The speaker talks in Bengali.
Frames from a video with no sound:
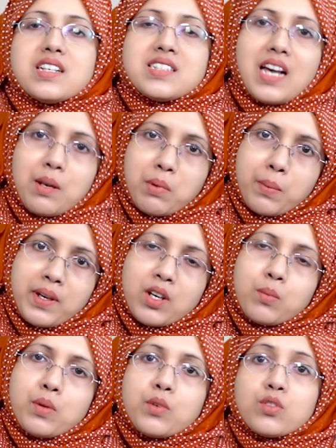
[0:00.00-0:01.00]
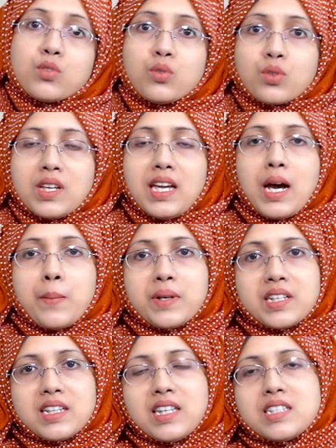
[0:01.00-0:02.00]
সালমা বেগমের মতো রোগী
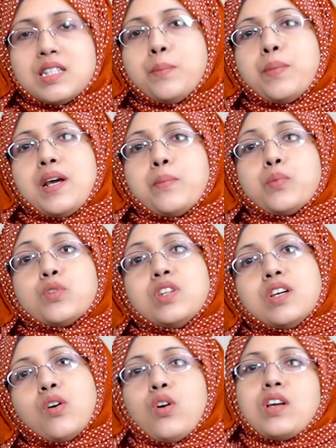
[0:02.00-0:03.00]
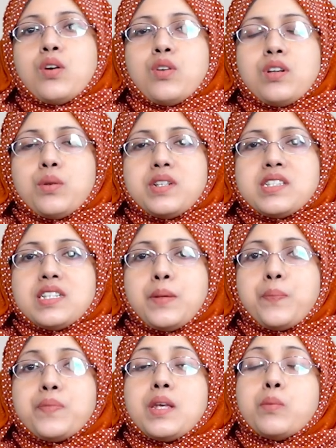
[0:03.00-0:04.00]
আমাদের দেশে প্রায় প্রতি ঘরে ঘরে রয়েছে
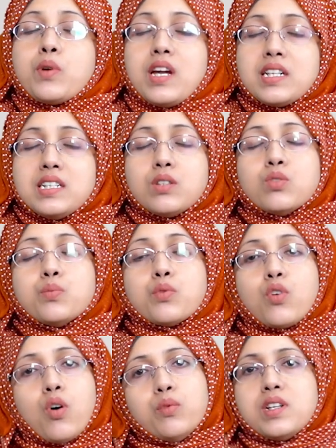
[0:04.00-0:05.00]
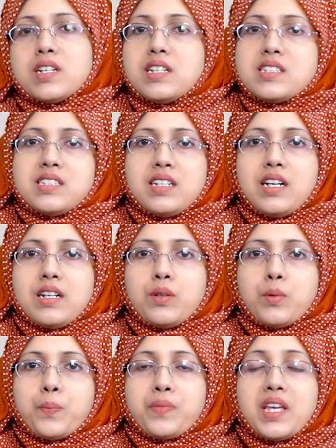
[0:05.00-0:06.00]
এবং এটি খুব কমন একটি
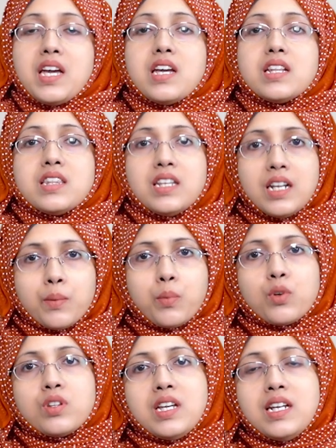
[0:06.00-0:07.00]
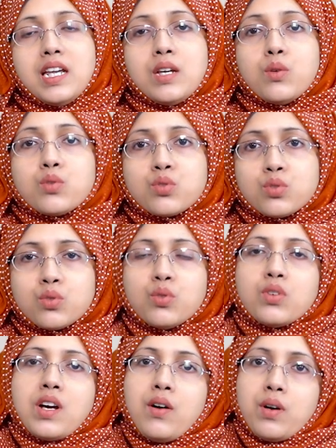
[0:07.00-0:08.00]
সিনারিও দিনের পর দিন এই
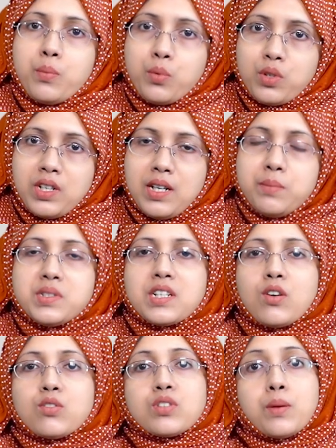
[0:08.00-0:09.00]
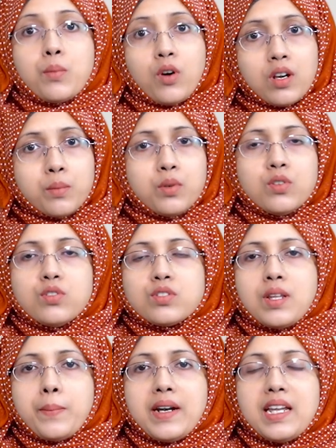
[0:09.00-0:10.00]
ওষুধগুলো খাওয়ার পরিণাম যে কতটা ভয়াবহ
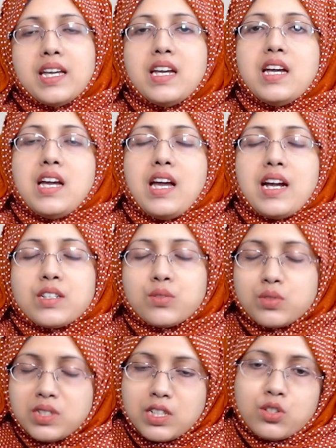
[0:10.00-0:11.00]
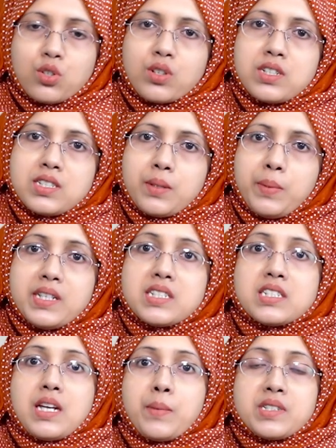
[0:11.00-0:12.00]
হতে পারে একজন চিকিৎসক হিসেবে
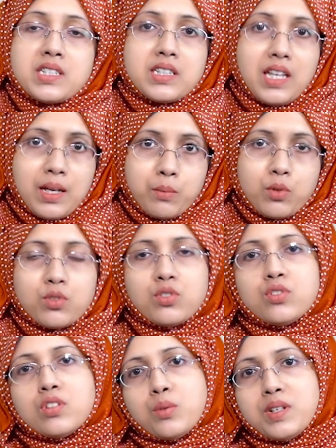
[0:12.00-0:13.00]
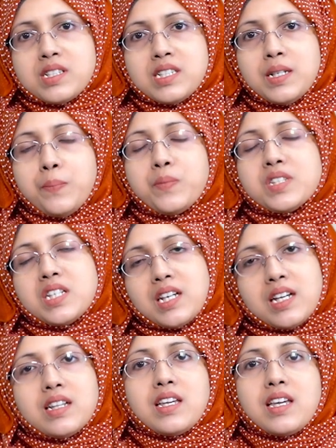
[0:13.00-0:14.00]
যে সামাজিক দায়বদ্ধতা রয়েছে
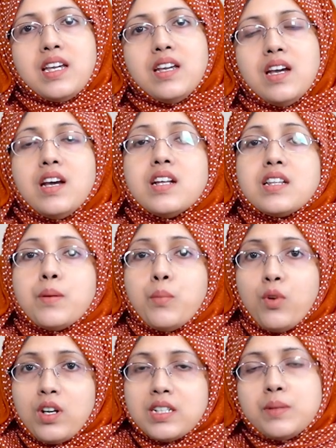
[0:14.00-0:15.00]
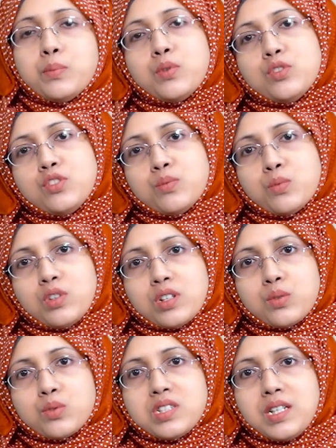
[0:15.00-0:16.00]
সেখান থেকেই তা বলাটা প্রয়োজন মনে
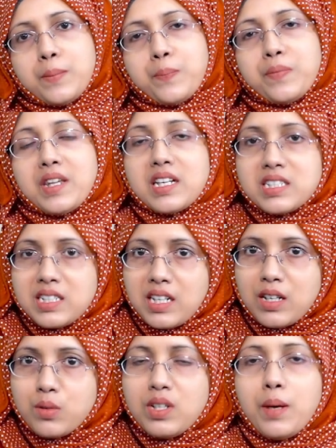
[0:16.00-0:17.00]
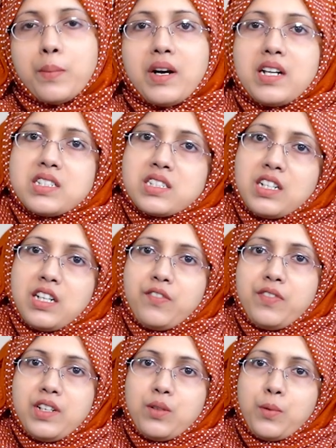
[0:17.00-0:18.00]
করছি আর সে কারণেই আমার আজকের এই
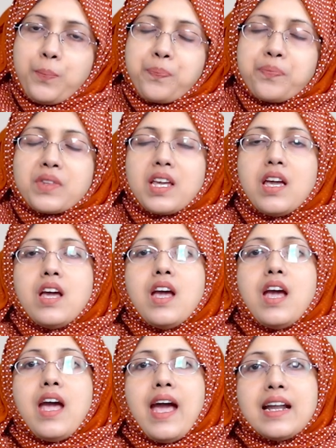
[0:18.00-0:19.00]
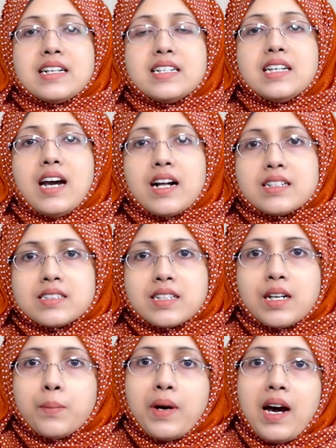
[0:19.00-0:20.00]
ভিডিও অ্যান্টি
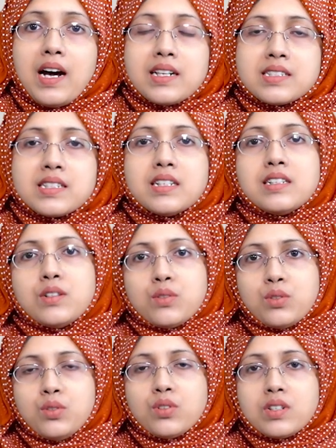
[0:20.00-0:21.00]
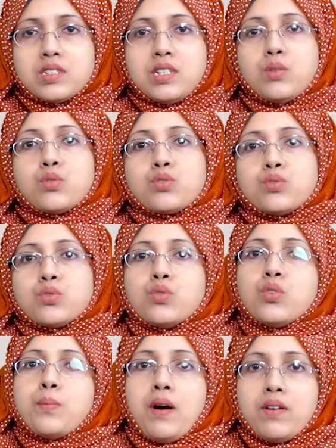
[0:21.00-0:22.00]
আলসার বা আলসার নিরোধক যে
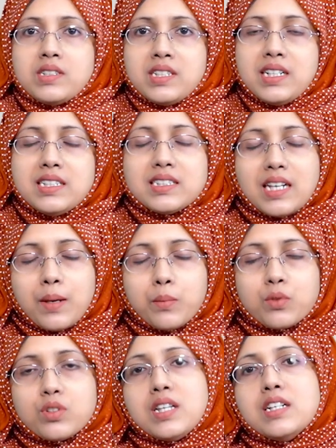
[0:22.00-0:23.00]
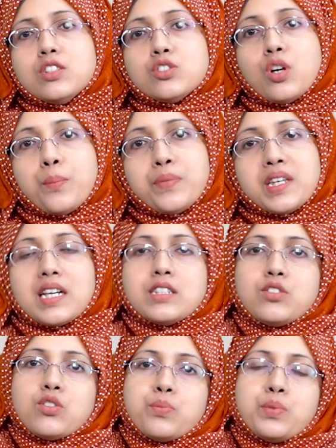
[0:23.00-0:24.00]
ওষুধগুলো পাওয়া যায় তার মধ্যে সবথেকে
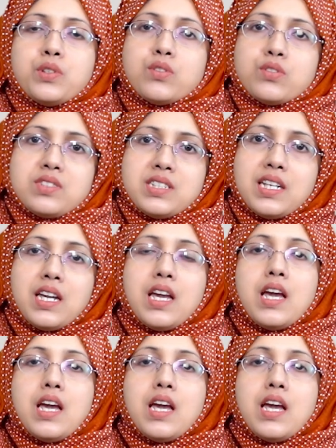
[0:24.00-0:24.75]
জনপ্রিয় হচ্ছে